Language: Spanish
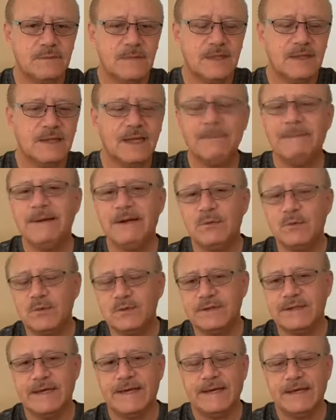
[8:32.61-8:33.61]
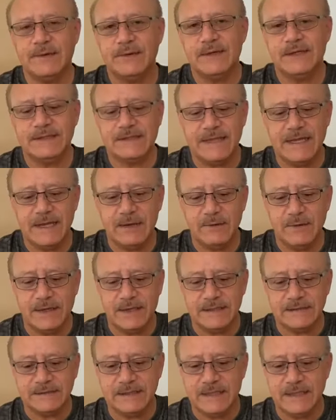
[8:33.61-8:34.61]
La pregunta que yo le tengo en
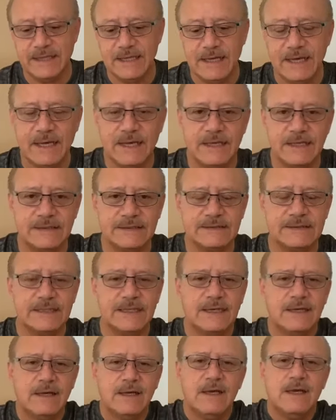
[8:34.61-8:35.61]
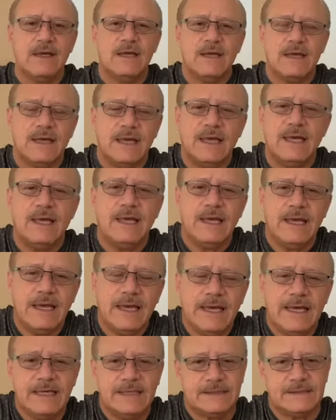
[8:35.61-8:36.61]
este día es, ¿qué
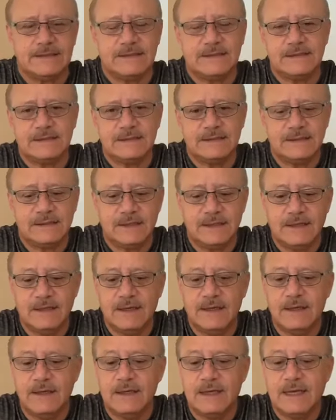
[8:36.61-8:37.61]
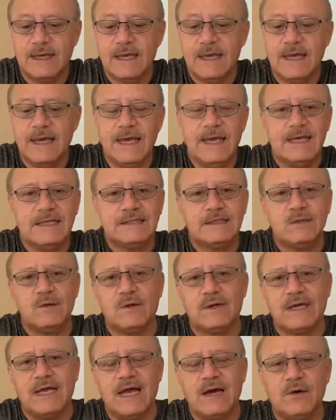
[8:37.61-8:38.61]
es? ¿Qué es lo
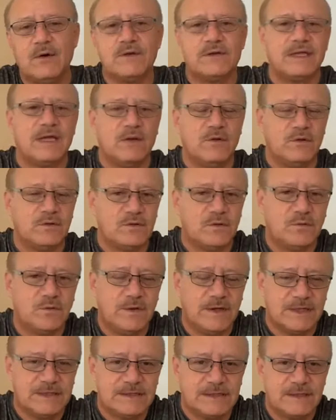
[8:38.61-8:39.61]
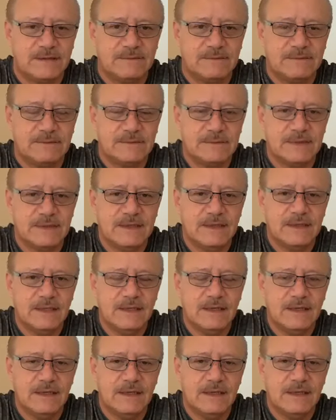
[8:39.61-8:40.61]
que ha agotado su fuerza?
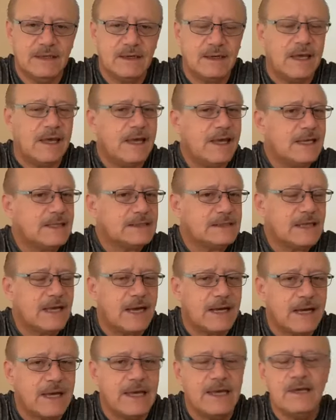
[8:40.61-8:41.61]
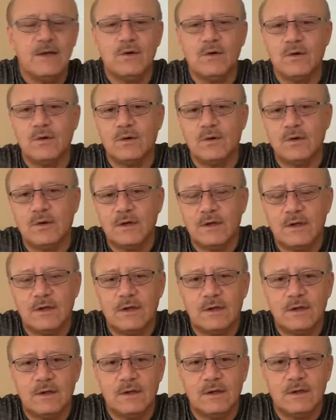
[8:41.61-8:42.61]
¿Qué es aquello
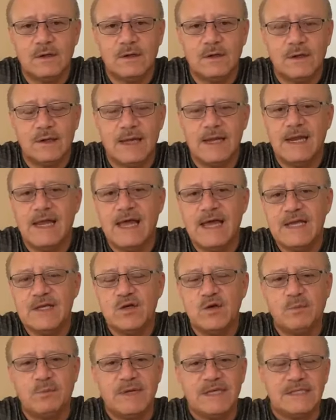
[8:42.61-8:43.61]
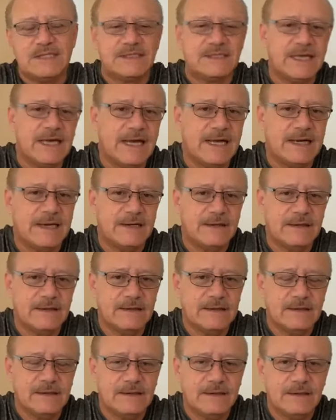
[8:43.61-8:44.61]
que le ha hecho
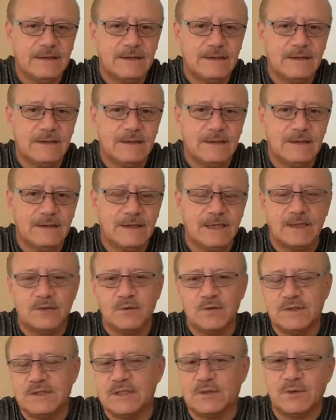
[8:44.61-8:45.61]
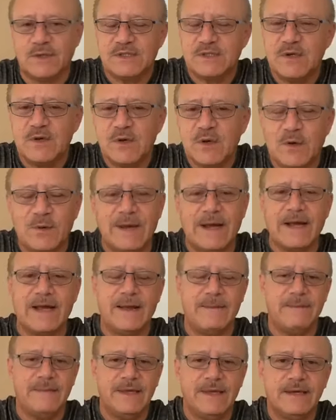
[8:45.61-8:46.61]
pensar que su situación no va a
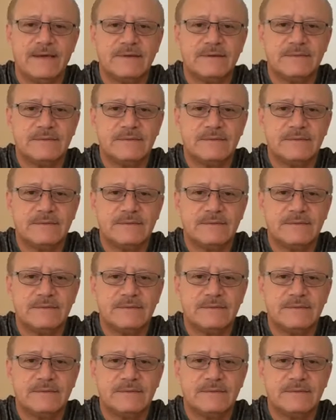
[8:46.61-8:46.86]
cambiar?